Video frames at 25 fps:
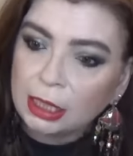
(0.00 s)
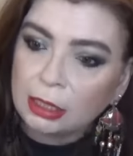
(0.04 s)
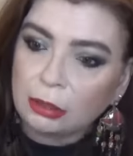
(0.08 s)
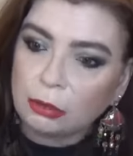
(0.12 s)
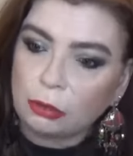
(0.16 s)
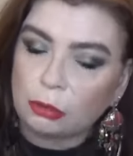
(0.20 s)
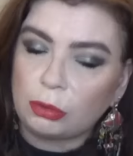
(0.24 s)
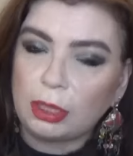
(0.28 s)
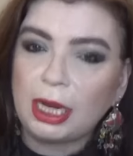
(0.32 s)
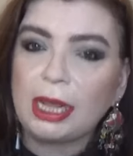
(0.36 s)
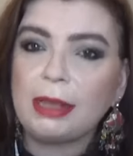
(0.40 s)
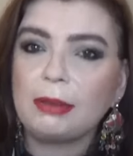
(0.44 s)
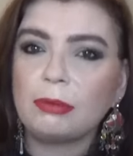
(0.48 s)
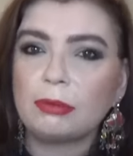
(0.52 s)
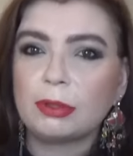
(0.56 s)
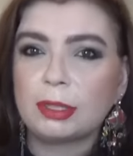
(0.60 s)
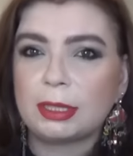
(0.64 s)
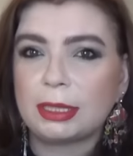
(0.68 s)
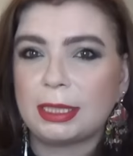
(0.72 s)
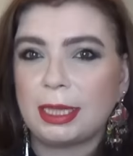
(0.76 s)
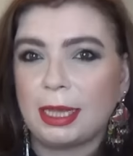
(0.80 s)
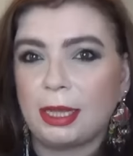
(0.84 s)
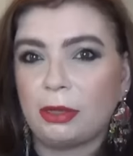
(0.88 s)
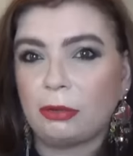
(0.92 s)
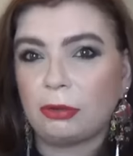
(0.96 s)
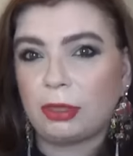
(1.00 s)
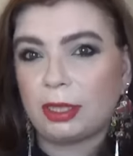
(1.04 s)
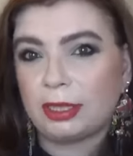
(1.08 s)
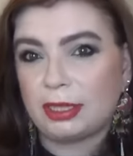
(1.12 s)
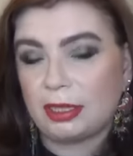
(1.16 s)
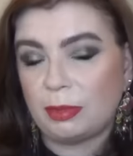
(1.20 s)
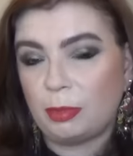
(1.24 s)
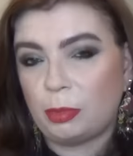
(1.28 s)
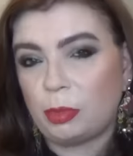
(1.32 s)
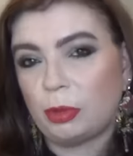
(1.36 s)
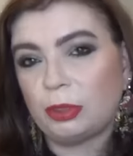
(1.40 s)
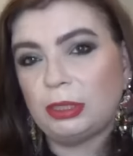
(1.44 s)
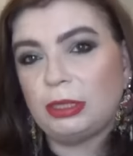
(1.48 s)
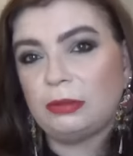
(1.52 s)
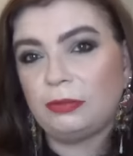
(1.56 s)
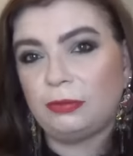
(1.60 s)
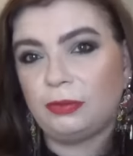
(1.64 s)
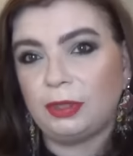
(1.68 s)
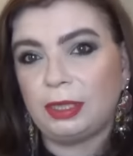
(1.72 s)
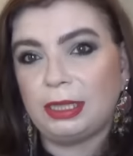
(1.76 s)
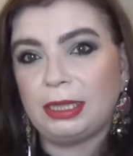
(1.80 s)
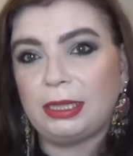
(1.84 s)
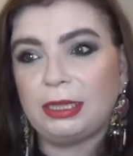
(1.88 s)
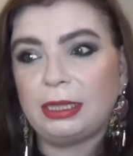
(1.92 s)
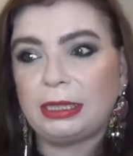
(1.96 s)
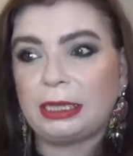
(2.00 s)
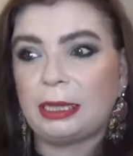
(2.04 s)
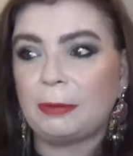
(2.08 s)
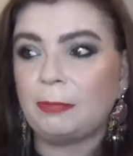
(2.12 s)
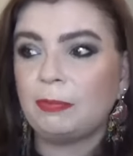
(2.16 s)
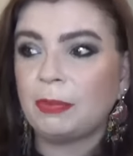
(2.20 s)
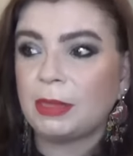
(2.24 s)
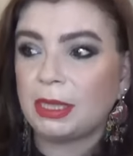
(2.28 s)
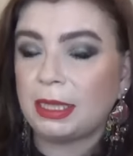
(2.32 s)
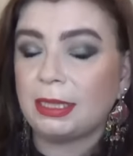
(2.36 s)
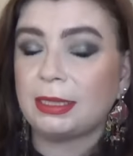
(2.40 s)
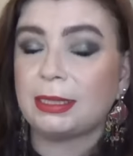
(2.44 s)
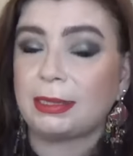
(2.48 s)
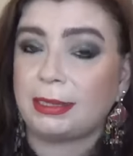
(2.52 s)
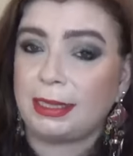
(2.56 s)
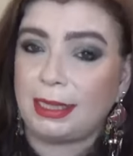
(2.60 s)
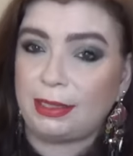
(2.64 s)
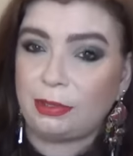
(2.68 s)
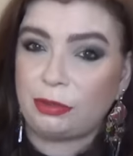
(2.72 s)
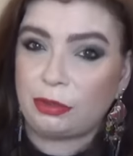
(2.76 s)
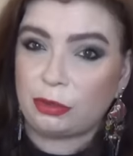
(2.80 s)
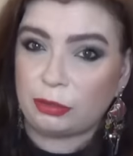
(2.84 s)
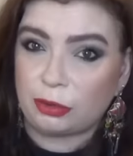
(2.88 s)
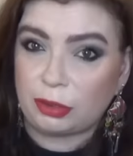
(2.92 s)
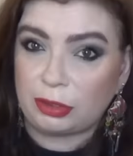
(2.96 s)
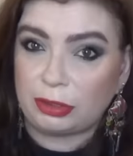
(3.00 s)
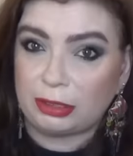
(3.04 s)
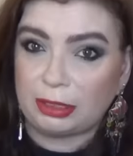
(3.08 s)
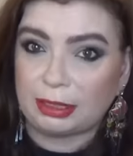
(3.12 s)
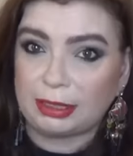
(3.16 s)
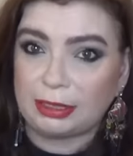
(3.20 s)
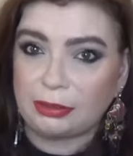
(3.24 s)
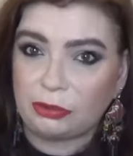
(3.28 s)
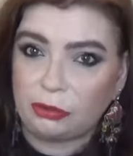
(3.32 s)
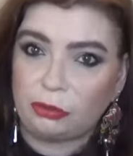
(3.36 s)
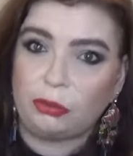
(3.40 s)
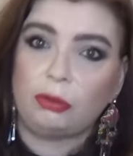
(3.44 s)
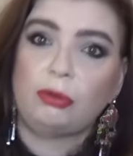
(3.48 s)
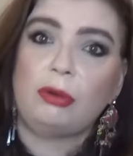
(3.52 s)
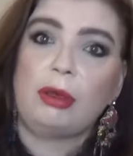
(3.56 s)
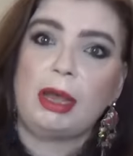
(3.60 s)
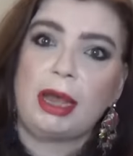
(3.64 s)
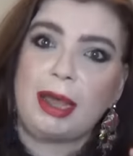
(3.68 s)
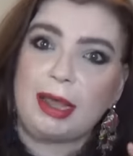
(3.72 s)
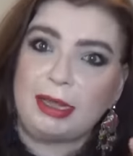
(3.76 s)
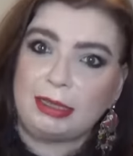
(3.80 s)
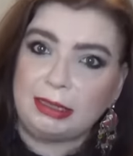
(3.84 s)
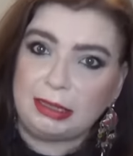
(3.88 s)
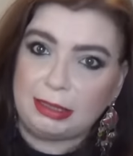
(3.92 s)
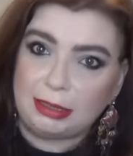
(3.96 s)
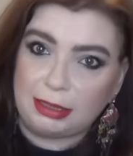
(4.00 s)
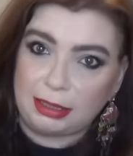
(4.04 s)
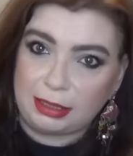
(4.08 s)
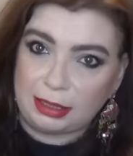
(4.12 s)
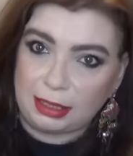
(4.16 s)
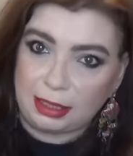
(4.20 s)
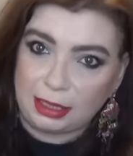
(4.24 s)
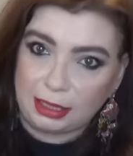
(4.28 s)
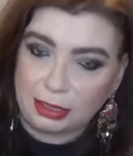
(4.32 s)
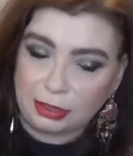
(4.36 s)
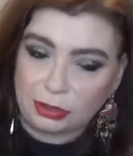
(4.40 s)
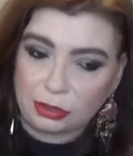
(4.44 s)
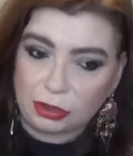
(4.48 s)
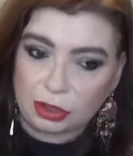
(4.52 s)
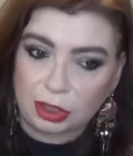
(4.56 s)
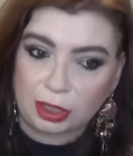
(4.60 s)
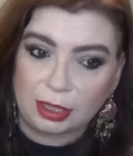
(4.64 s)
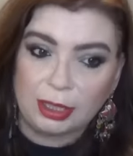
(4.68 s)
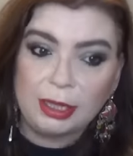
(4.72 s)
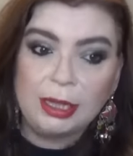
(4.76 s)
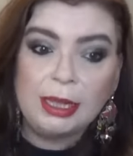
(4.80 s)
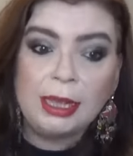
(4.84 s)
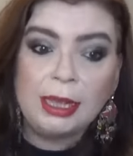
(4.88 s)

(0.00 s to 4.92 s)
non è un siero che si può definire in senso stretto anti-age